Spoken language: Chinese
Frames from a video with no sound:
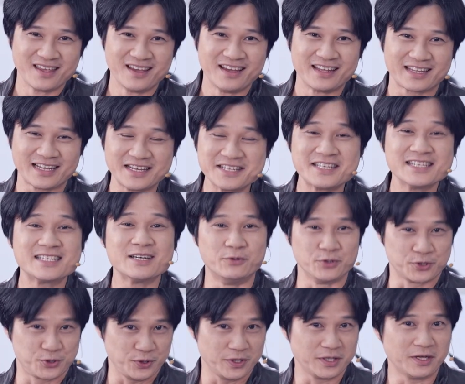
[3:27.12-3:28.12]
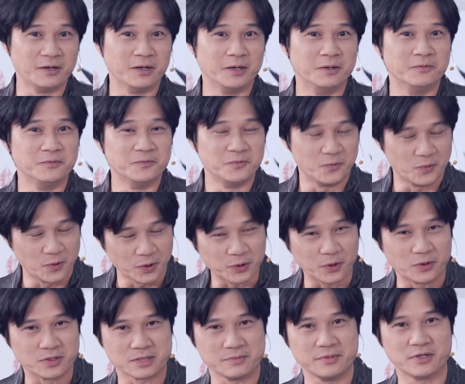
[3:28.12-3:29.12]
但现在我学到了，我
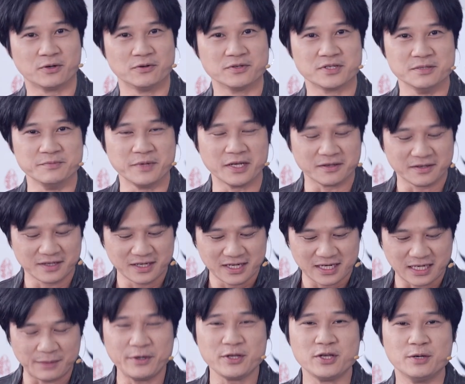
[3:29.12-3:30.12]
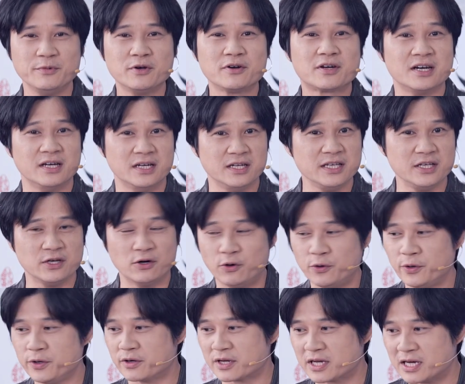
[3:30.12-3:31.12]
懂什么童子命。那么有没有可能以后
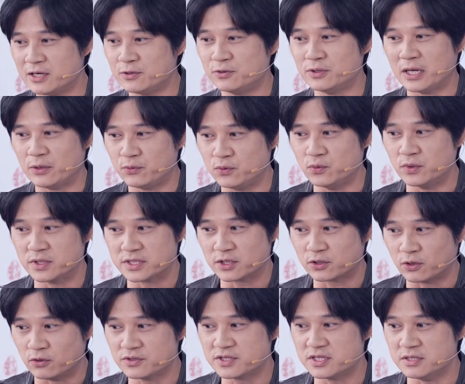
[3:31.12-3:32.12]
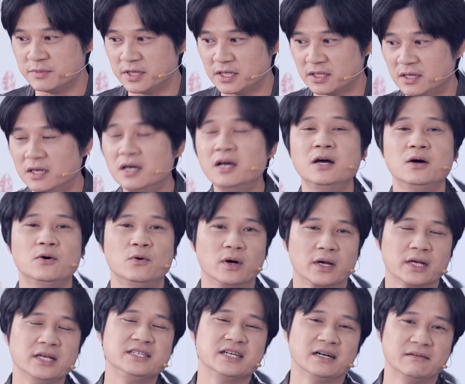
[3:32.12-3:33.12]
会有客户来问我这童子命呢？我
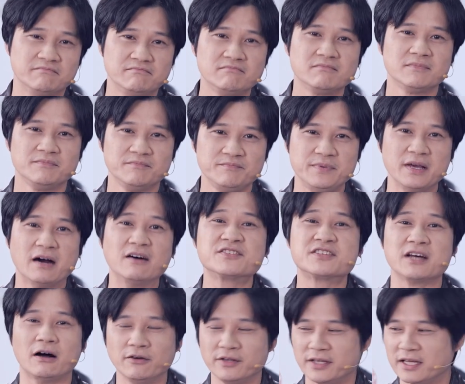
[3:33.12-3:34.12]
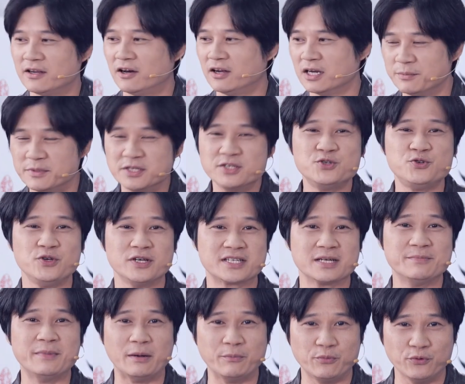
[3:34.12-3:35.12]
跟你讲，比较少一点哦。你们是学生
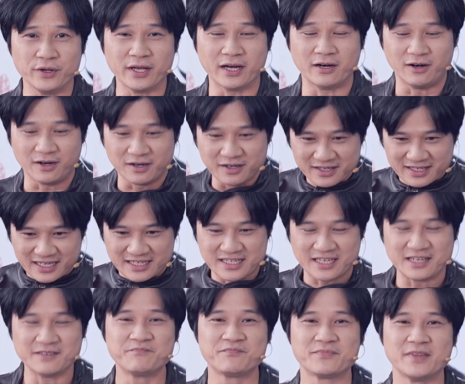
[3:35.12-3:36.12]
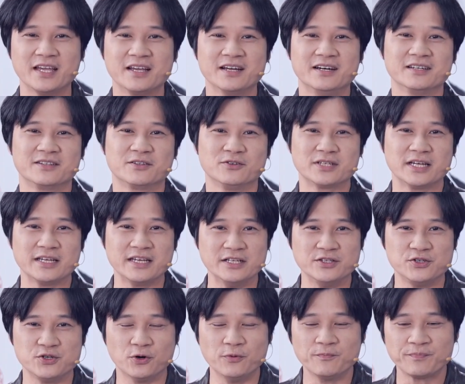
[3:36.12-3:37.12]
嘛，不一样哦，大家那个都在研
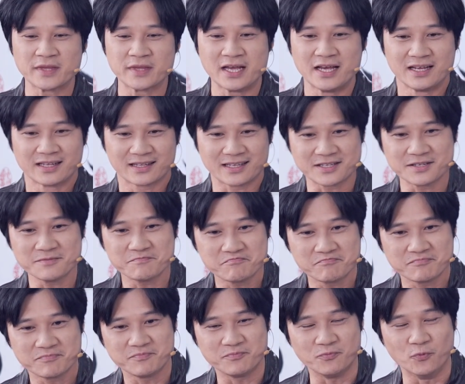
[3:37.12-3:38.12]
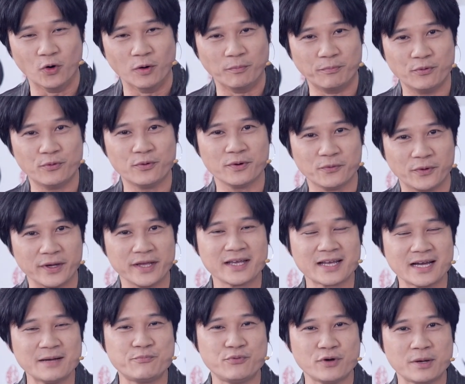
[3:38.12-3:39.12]
究。但是我不，我应
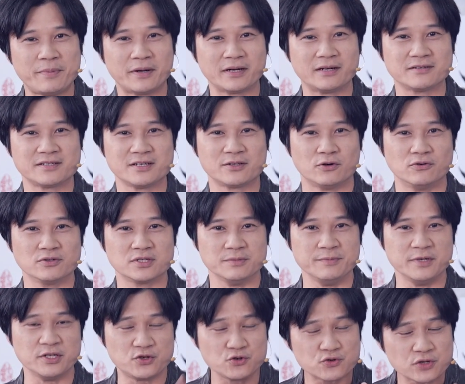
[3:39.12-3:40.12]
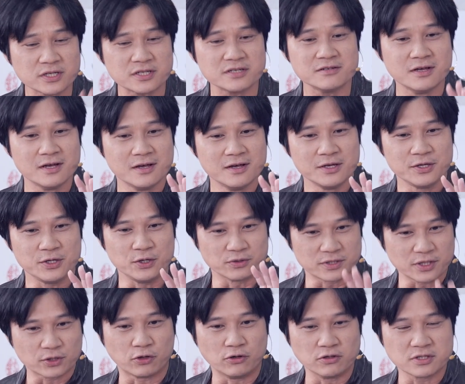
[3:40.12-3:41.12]
该不会碰到这童子命。就算是有这
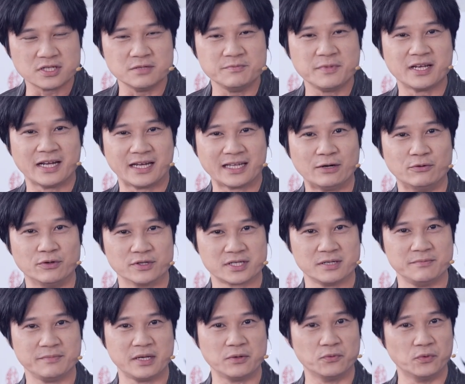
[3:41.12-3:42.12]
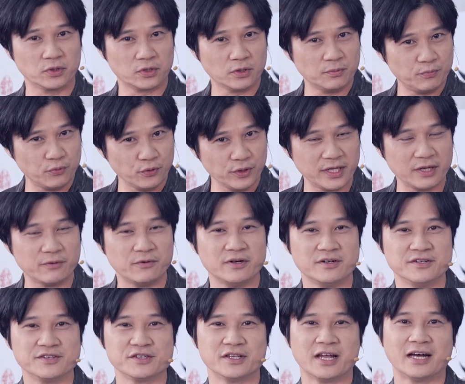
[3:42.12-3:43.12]
童子命来到我身边，我都不一定会
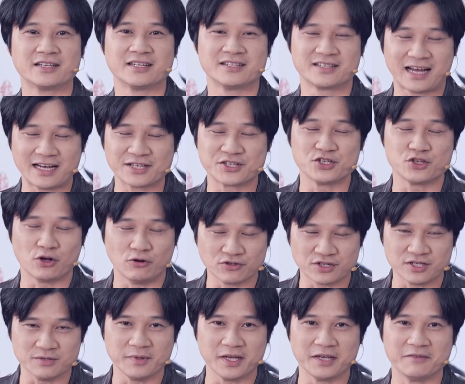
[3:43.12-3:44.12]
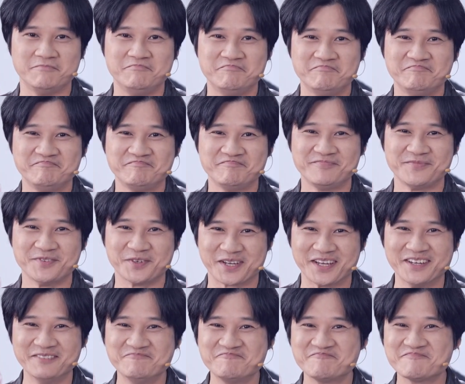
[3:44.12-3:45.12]
认识他，他他是童子命。
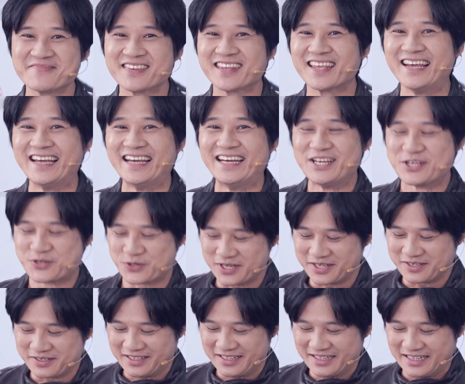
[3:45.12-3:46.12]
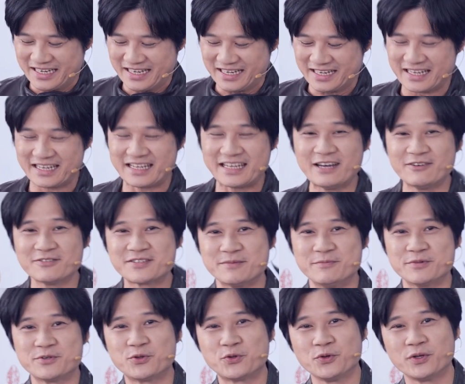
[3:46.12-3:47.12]
OK， 所以你要怎么
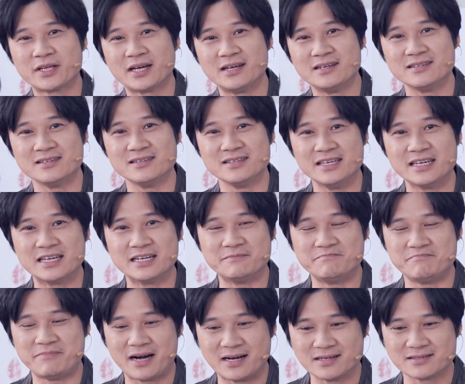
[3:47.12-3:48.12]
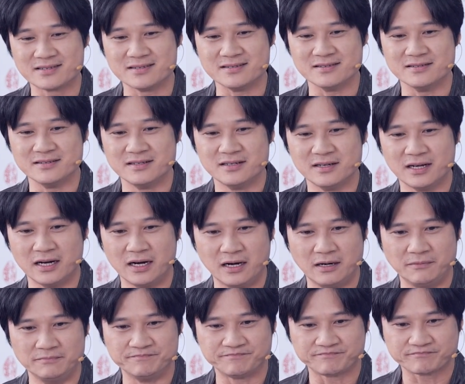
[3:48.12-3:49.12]
去对待一个八字？
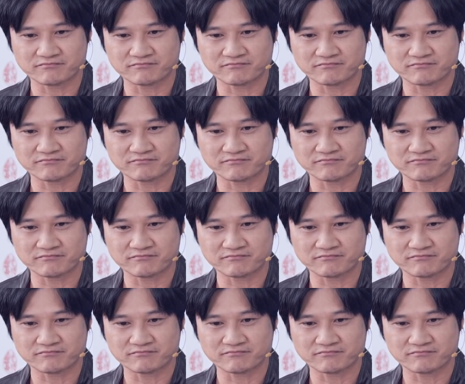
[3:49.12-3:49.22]
嗯，